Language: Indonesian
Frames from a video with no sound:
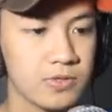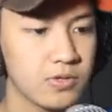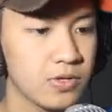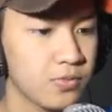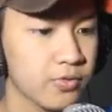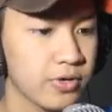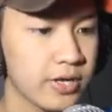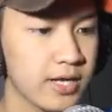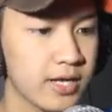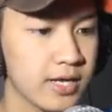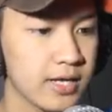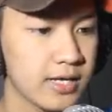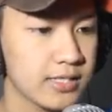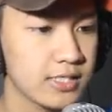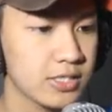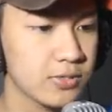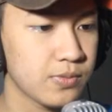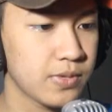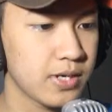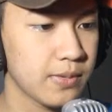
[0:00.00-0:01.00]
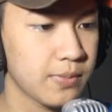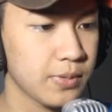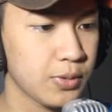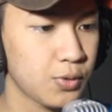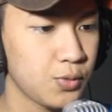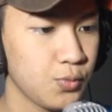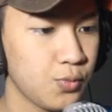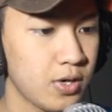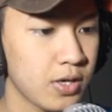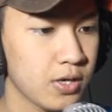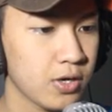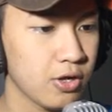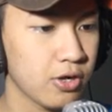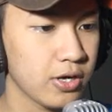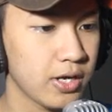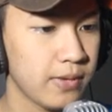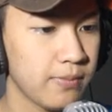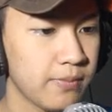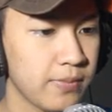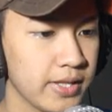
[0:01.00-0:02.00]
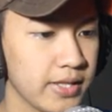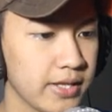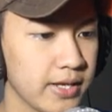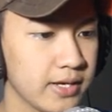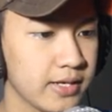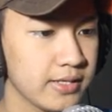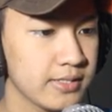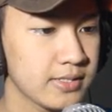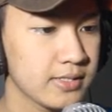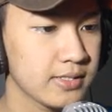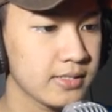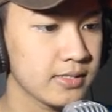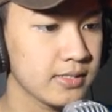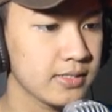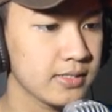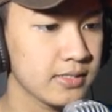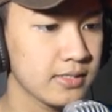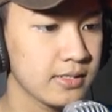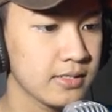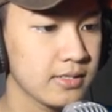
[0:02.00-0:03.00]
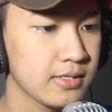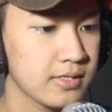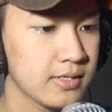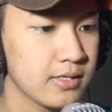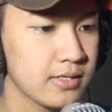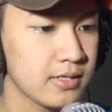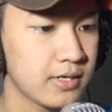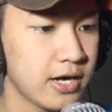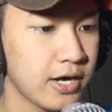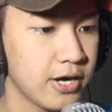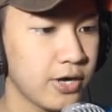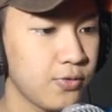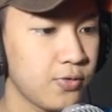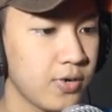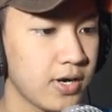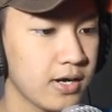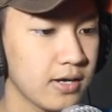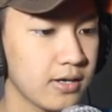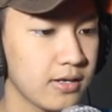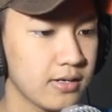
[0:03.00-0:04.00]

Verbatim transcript: Gue mungkin akan coba dapat dua kalau nggak empat ya, guys. Ayo dua.